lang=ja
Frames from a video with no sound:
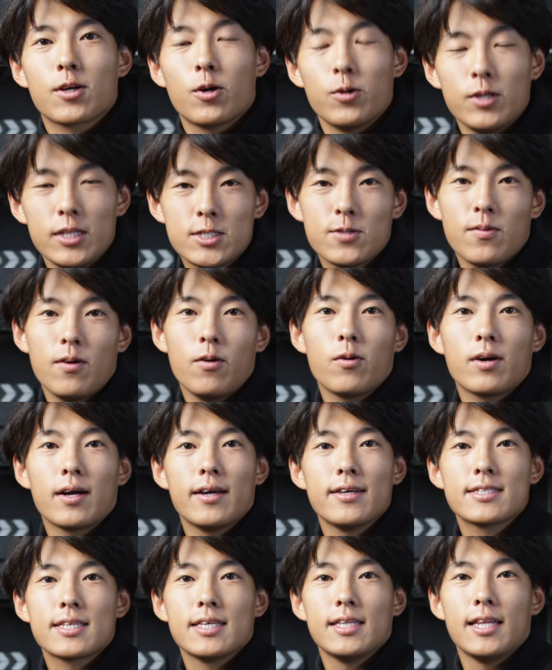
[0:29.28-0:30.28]
ん、こんにちは、大
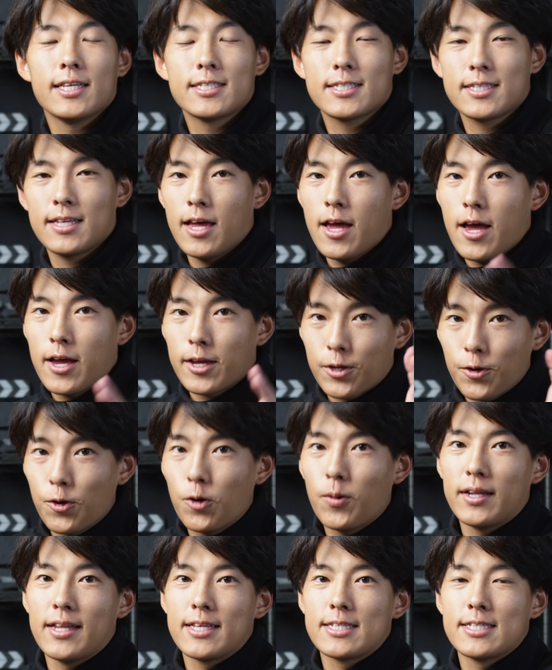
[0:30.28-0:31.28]
川祐介です。今
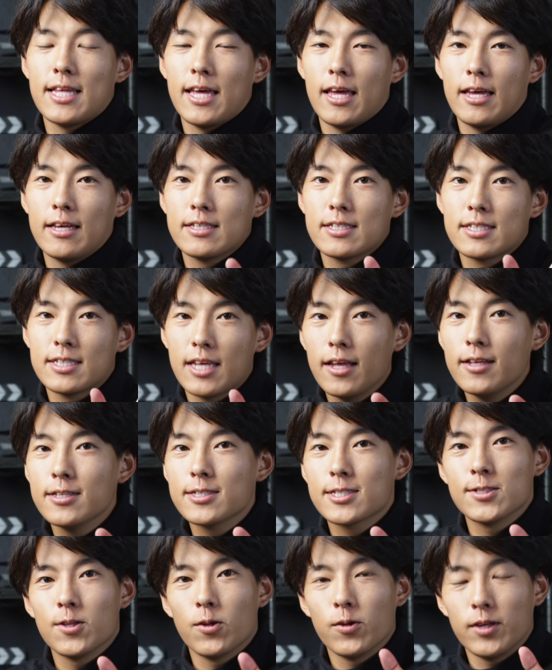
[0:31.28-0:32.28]
日はですね、
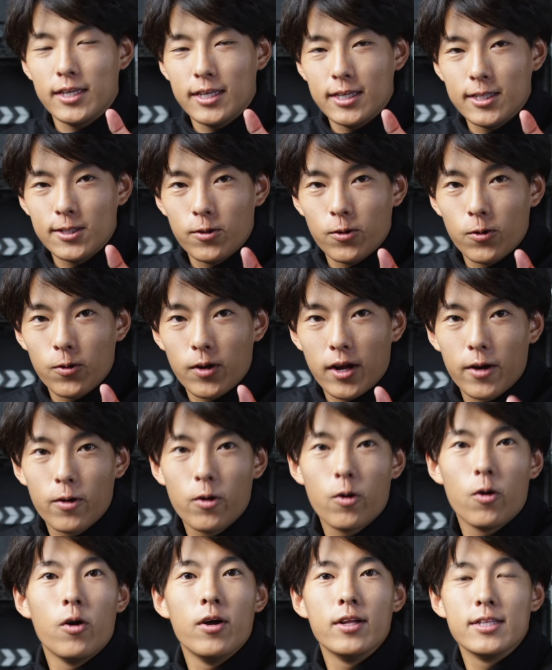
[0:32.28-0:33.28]
センスのいい動画
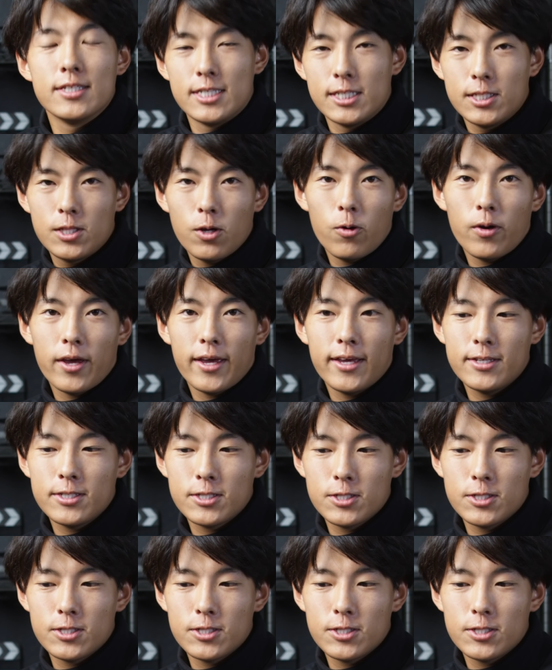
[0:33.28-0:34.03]
を自動編